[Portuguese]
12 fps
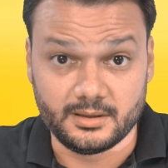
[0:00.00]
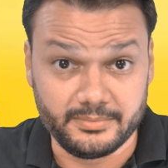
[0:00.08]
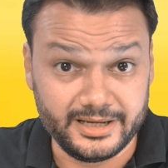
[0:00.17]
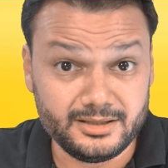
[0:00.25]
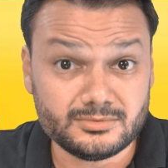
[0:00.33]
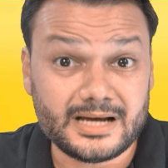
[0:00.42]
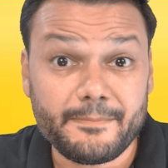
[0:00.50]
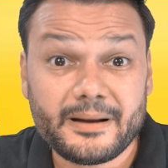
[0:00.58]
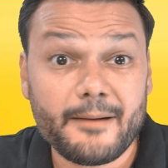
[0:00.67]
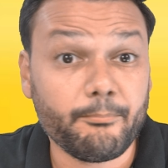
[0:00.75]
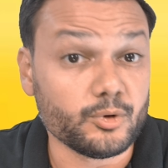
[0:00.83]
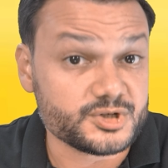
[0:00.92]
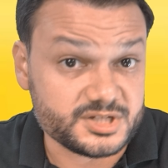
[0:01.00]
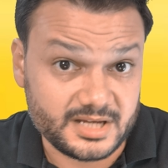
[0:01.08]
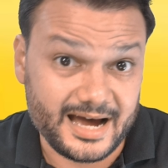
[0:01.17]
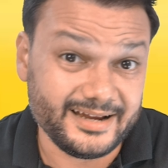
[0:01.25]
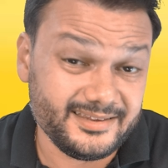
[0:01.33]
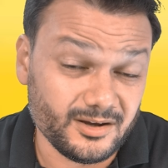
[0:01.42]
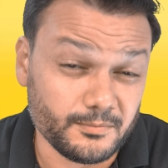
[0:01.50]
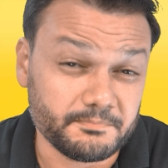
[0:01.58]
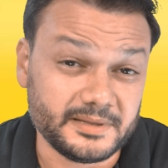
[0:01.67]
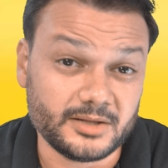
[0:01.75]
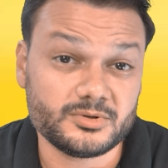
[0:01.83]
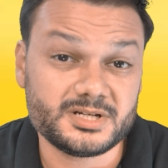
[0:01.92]
também não dá para apostar e ter um
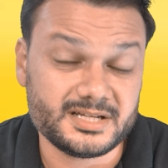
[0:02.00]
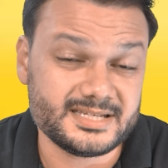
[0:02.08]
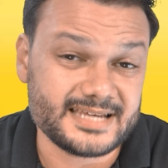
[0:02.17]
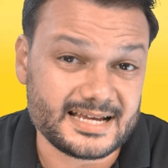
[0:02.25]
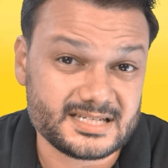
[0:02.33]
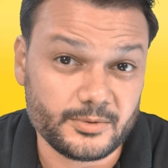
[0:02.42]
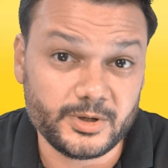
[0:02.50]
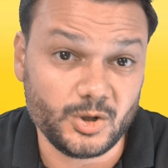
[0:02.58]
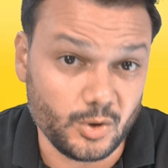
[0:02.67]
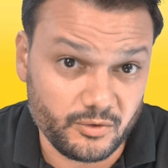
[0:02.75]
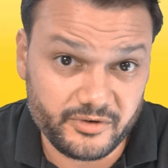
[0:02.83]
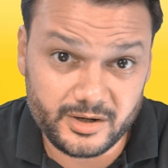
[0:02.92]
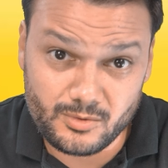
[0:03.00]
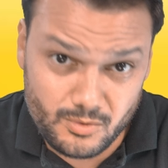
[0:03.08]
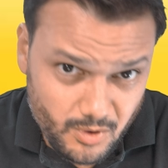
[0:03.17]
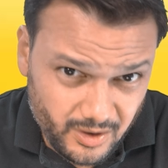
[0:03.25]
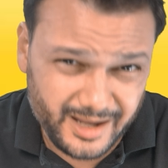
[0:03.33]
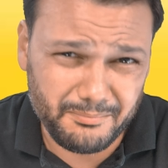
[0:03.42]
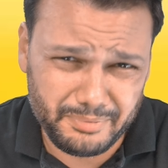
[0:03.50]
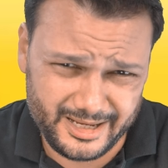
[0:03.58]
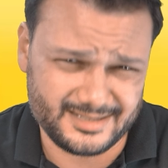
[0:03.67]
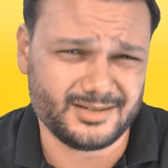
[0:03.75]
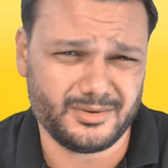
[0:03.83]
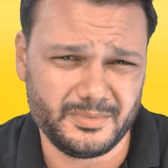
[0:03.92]
plano de disaster recovery com qualquer
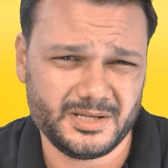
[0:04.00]
empresa, não é